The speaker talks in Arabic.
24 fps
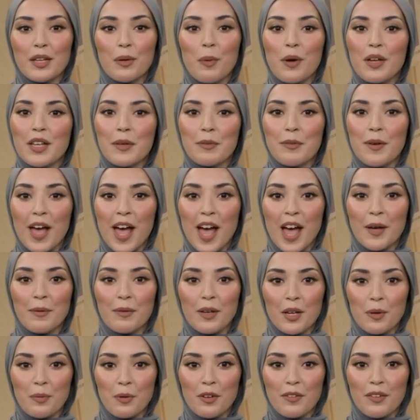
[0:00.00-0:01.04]
وللطعام
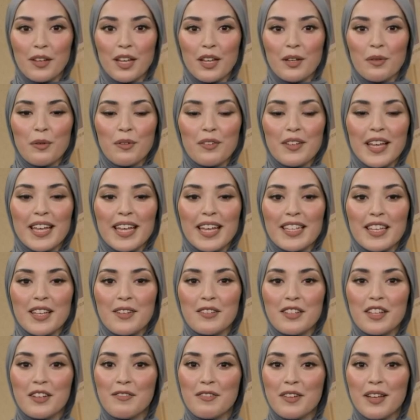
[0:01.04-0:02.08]
وغير ذلك
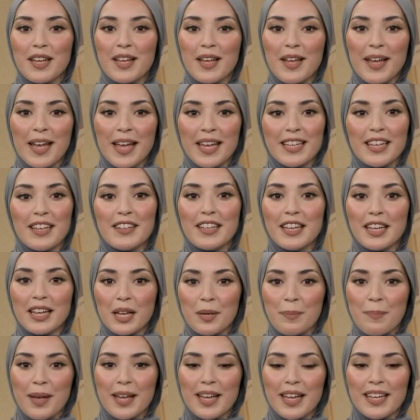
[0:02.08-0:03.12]
الكثير
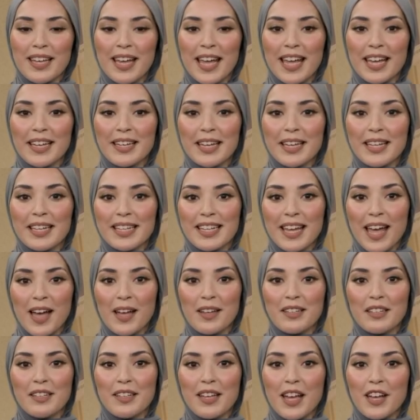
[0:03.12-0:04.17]
الذي مكن أن
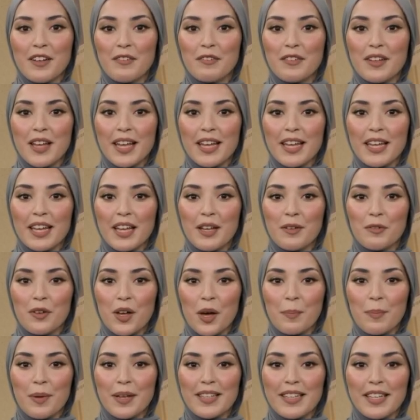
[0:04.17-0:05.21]
يساعدك أثناء
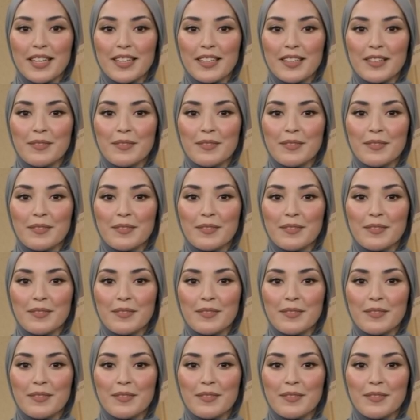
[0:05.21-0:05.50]
إقامتك